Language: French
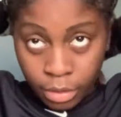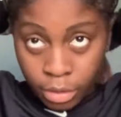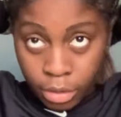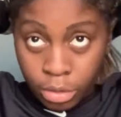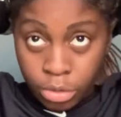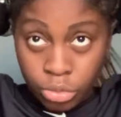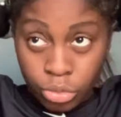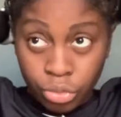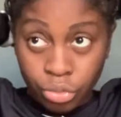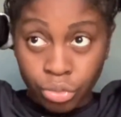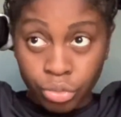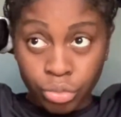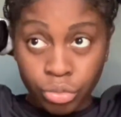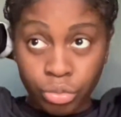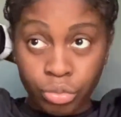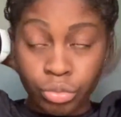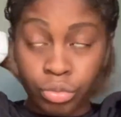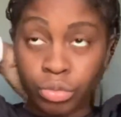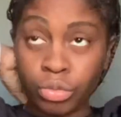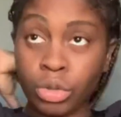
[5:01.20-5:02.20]

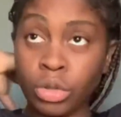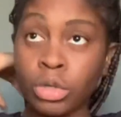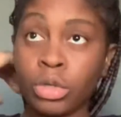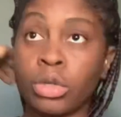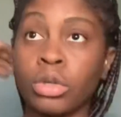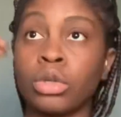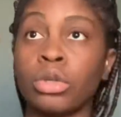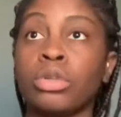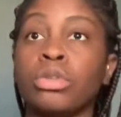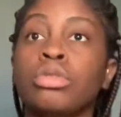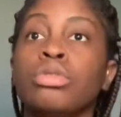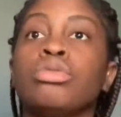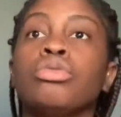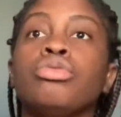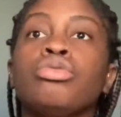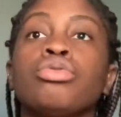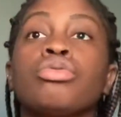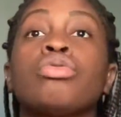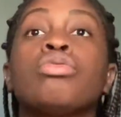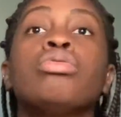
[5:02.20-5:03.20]
du,
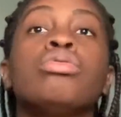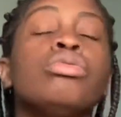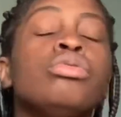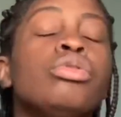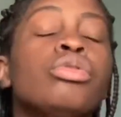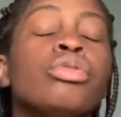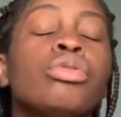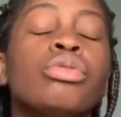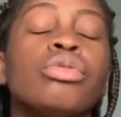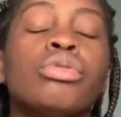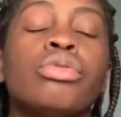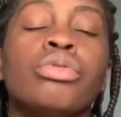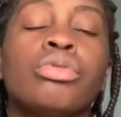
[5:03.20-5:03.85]
du coup, de,